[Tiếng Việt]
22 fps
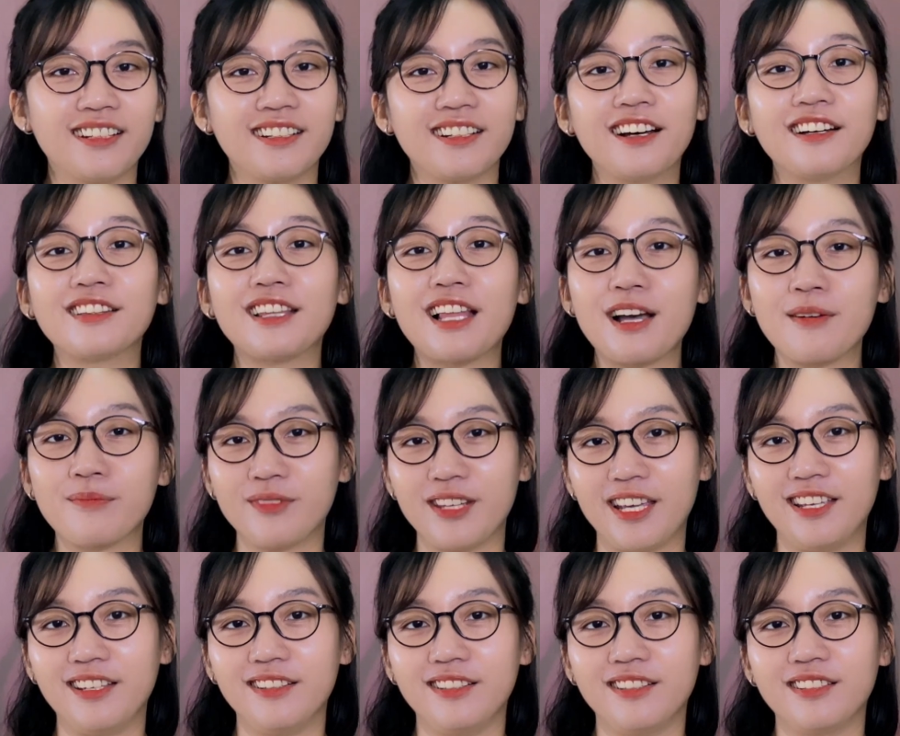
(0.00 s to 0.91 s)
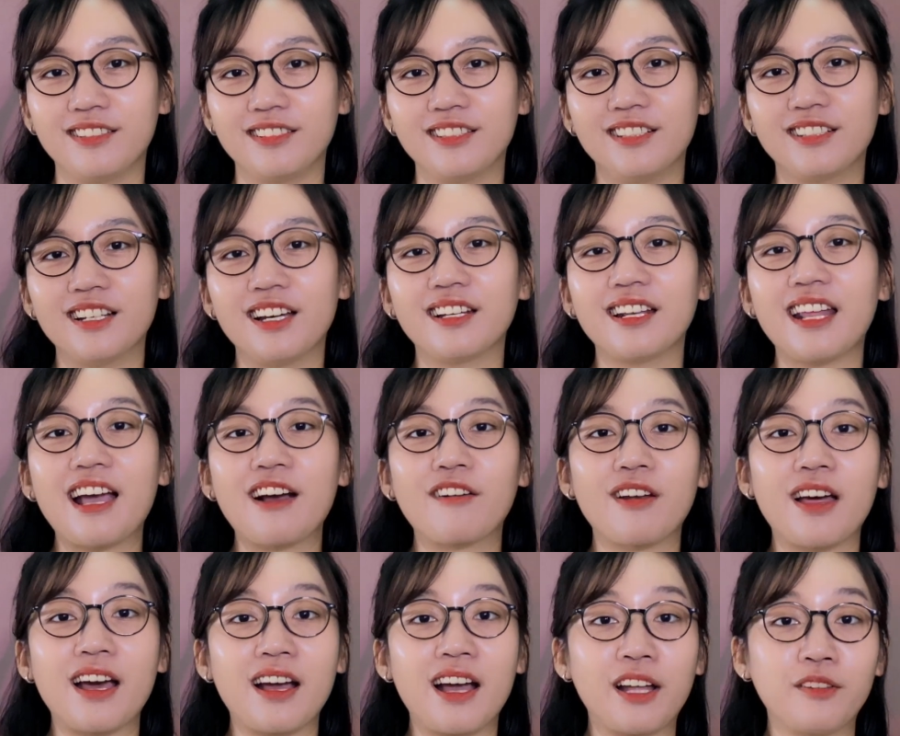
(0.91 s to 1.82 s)
nên làm gì như thế
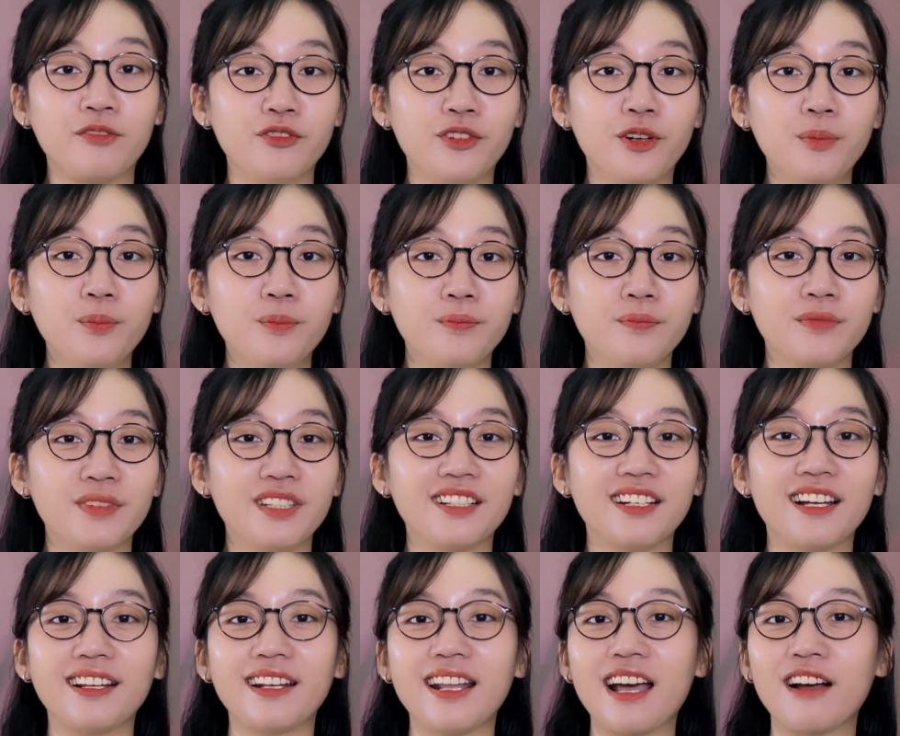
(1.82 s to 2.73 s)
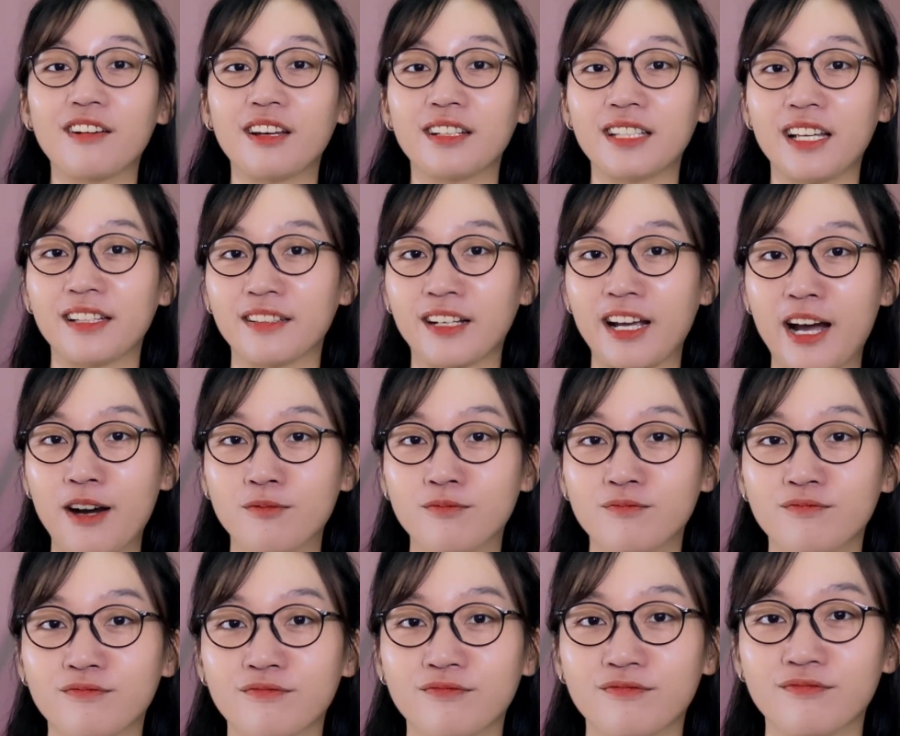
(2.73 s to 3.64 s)
nào là hạnh phúc như thế nào là thành công